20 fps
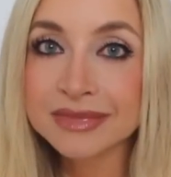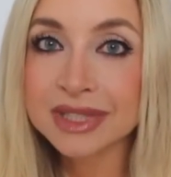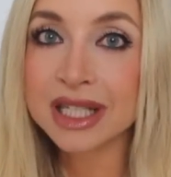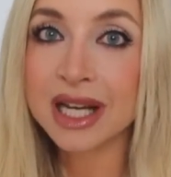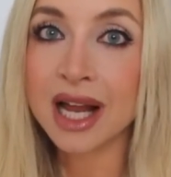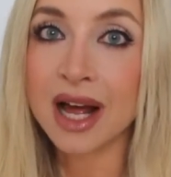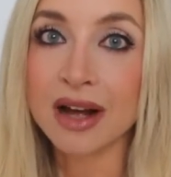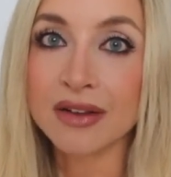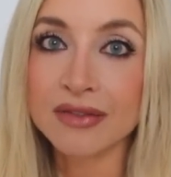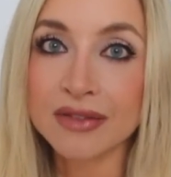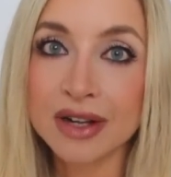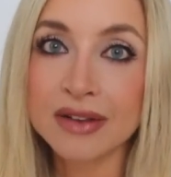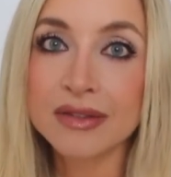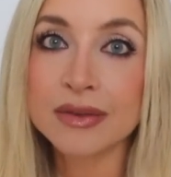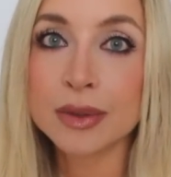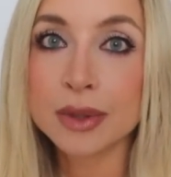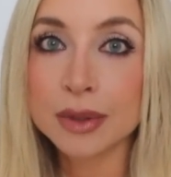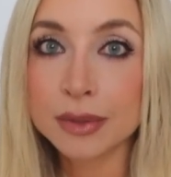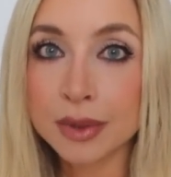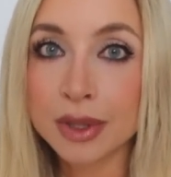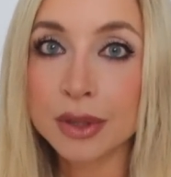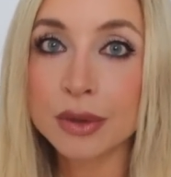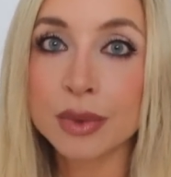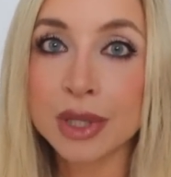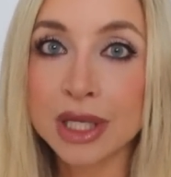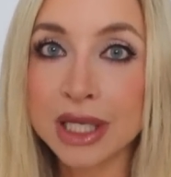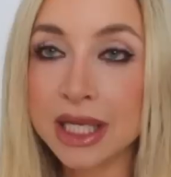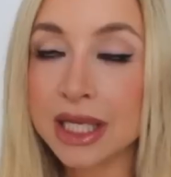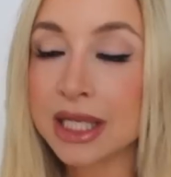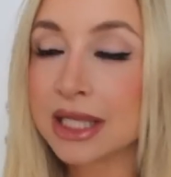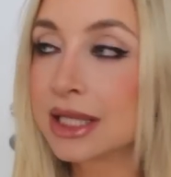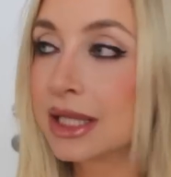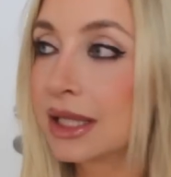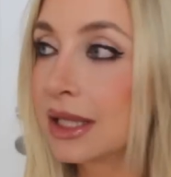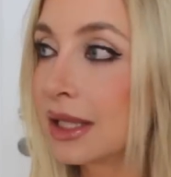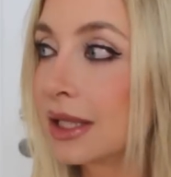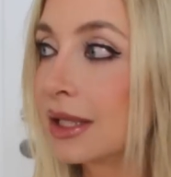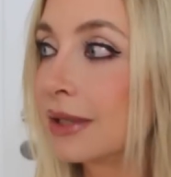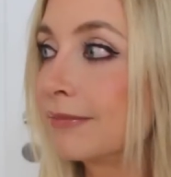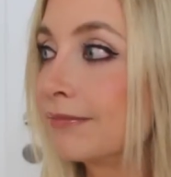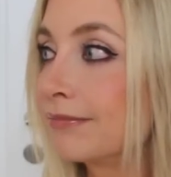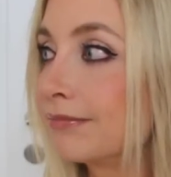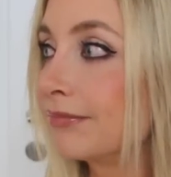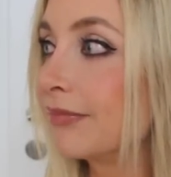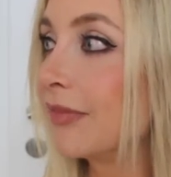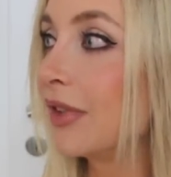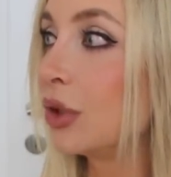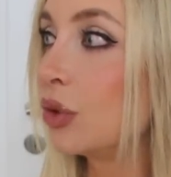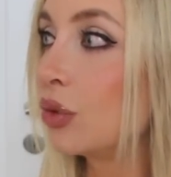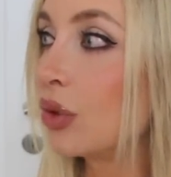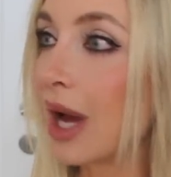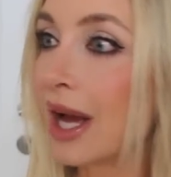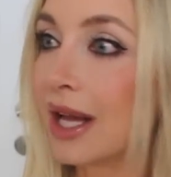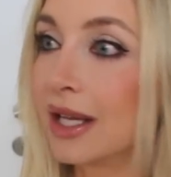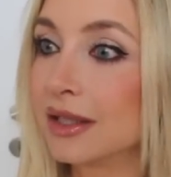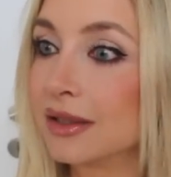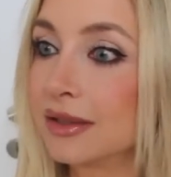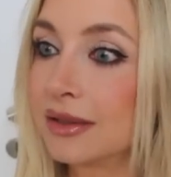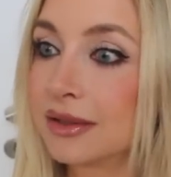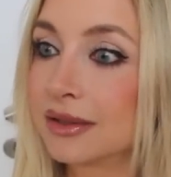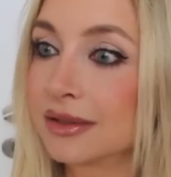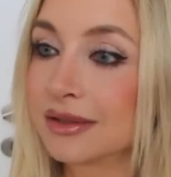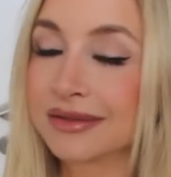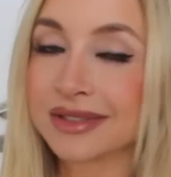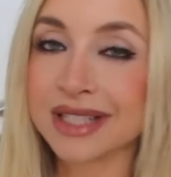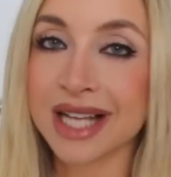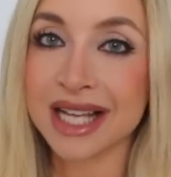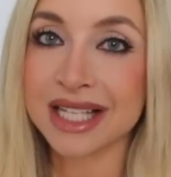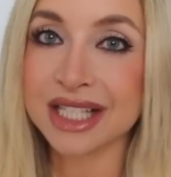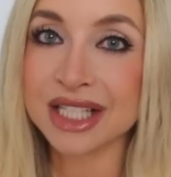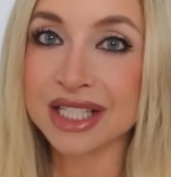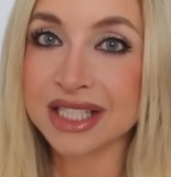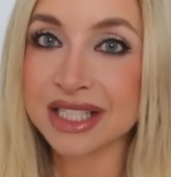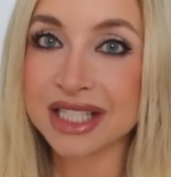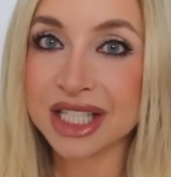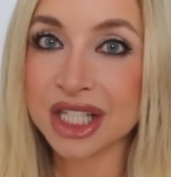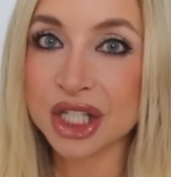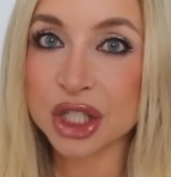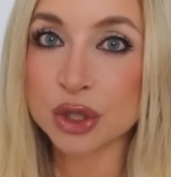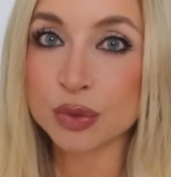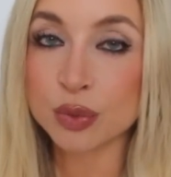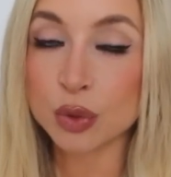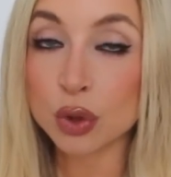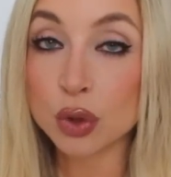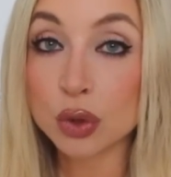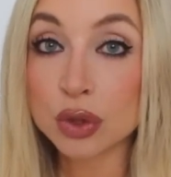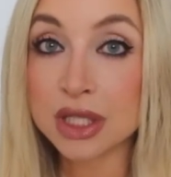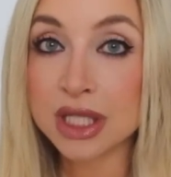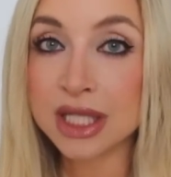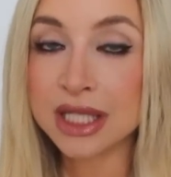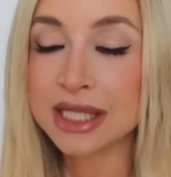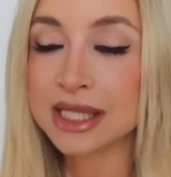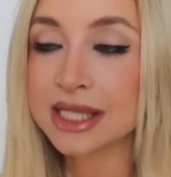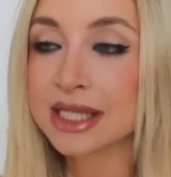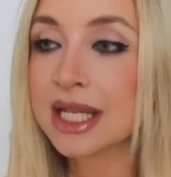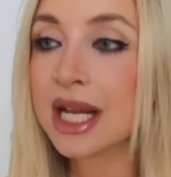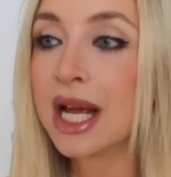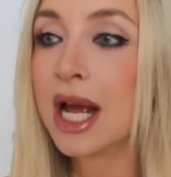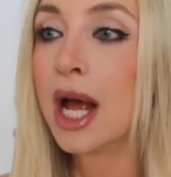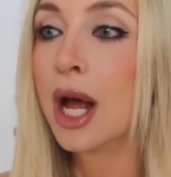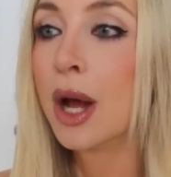Klar, weil wenn man mal überlegt, äh, wenn du kein, keine tierischen Produkte isst,